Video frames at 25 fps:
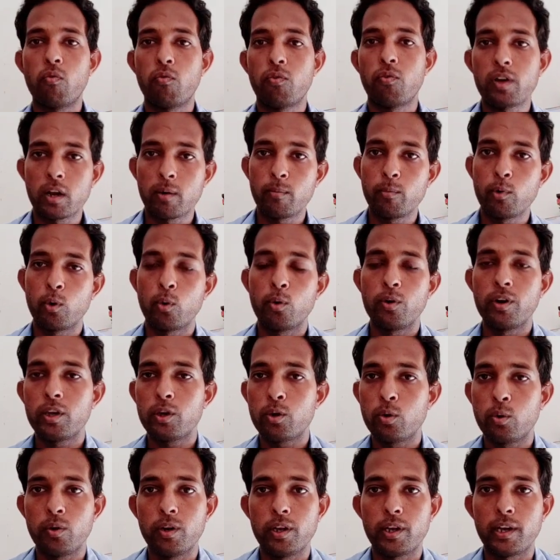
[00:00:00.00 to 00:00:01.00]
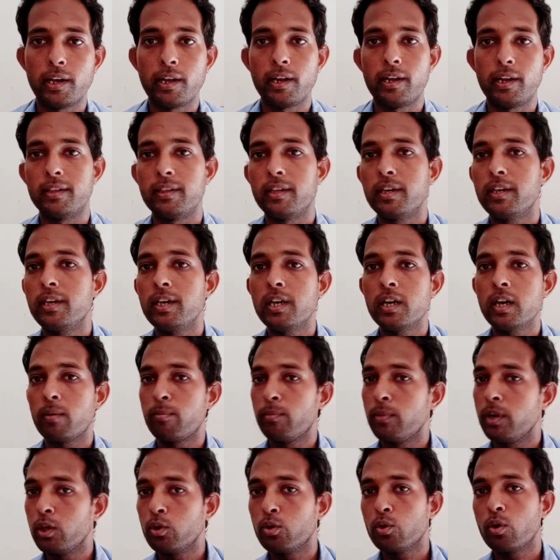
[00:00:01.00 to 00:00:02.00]
ऑफ़र हम लोगों ने क्यों निकाला है देखिए
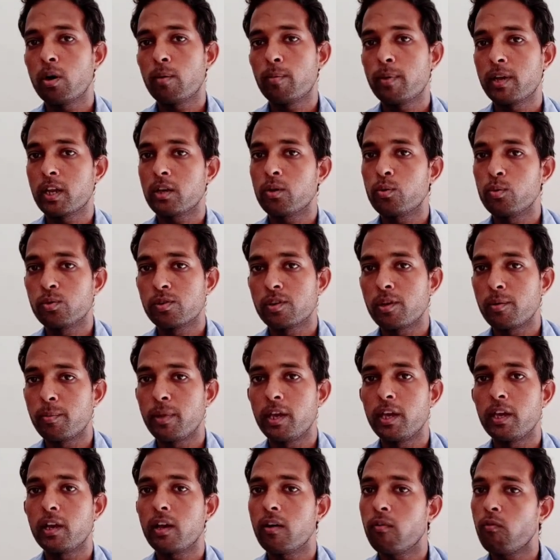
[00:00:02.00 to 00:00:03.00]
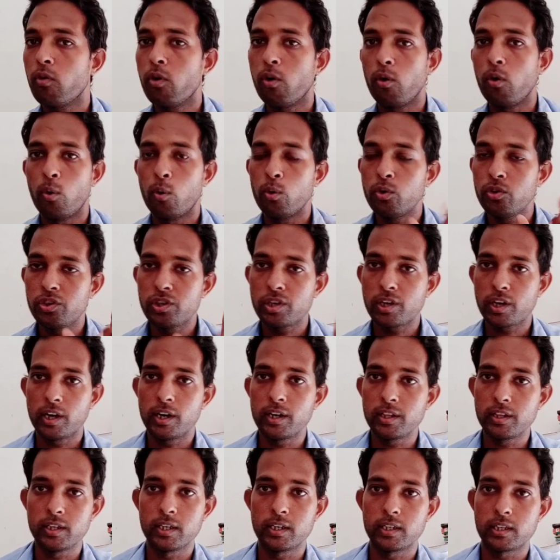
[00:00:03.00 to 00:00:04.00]
हमने जो हमारा क्यूसन बैंक का वो लॉन्च
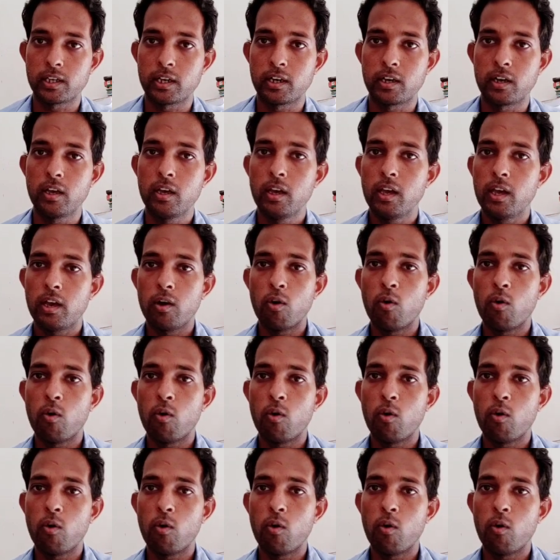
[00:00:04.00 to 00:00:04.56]
कर दिया था